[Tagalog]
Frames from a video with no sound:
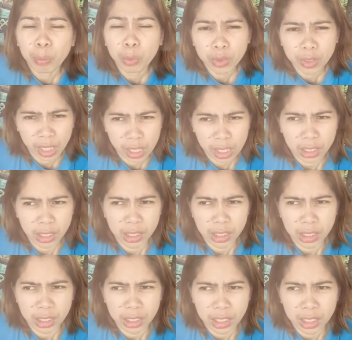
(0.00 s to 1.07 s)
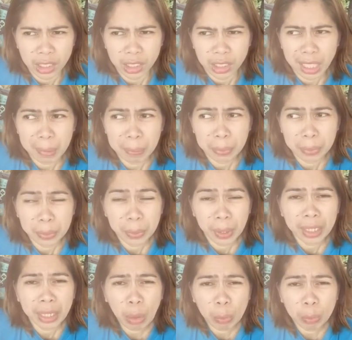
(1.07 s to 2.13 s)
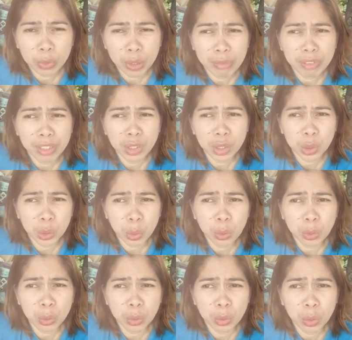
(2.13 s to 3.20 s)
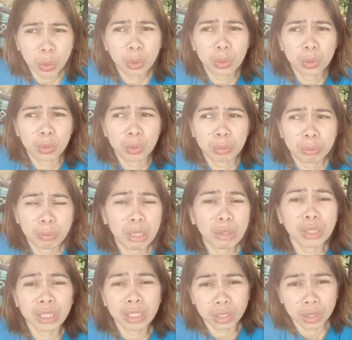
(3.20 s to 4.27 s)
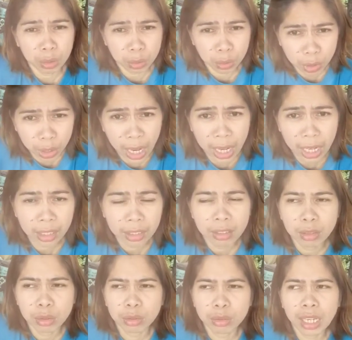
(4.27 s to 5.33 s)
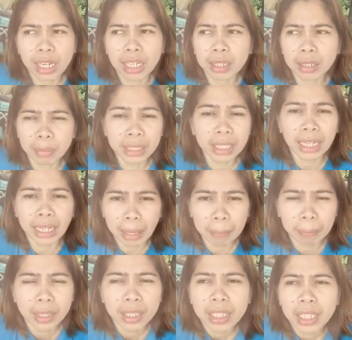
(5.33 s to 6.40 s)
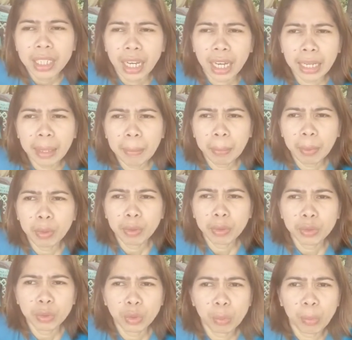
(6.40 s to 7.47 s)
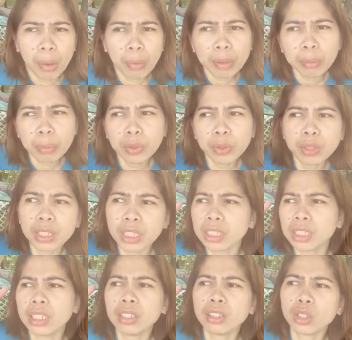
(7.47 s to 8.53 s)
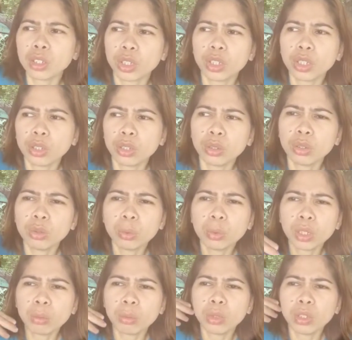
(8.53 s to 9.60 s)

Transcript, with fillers: buntis. Tapos, yung anak ko po 7 years old. So, below 10 years old siya. So talagang masaklap. Kaya po, tumawag po yung taga-center doon po sa